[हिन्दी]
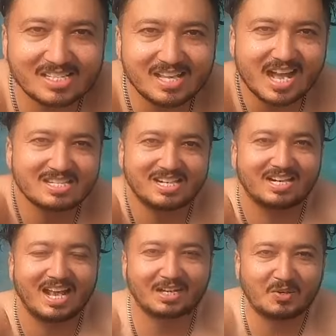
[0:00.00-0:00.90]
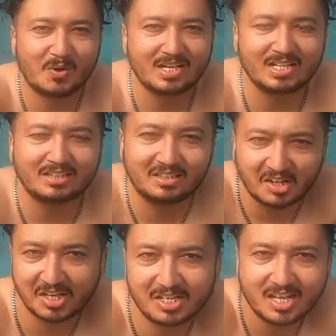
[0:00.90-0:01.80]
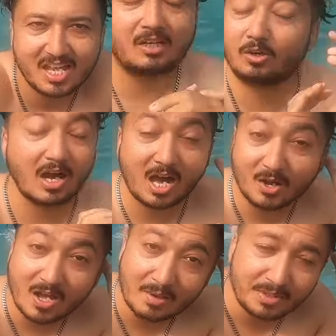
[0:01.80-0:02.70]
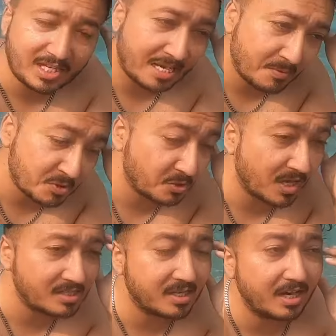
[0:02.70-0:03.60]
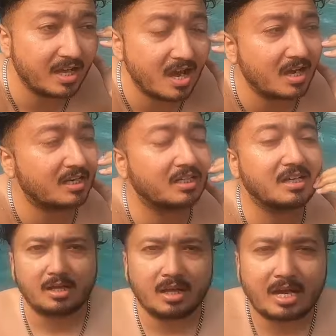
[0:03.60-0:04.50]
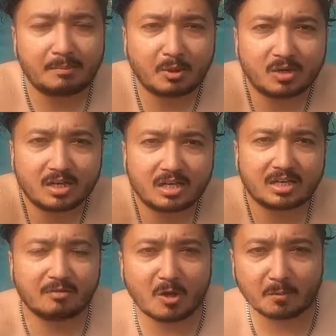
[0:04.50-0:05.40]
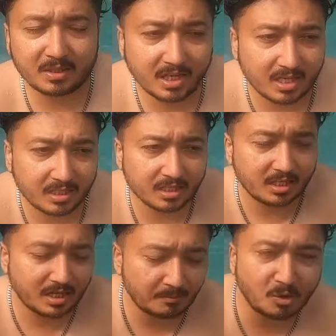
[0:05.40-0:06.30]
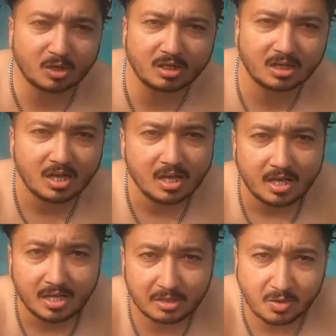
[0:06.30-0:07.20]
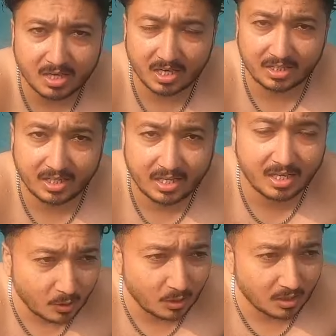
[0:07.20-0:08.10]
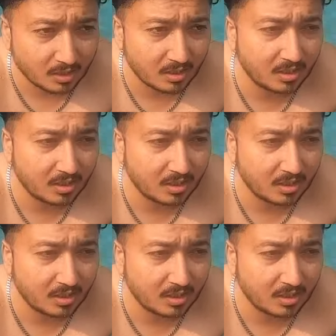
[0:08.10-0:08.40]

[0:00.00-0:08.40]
गाइज आज डेट है 23 थ्री तो और अभी टाइम हो चुका है साढ़े आठ आप लोगों ने कल के ब्लॉग में देखा ही था कि हम लोग हरिद्वार गए थे और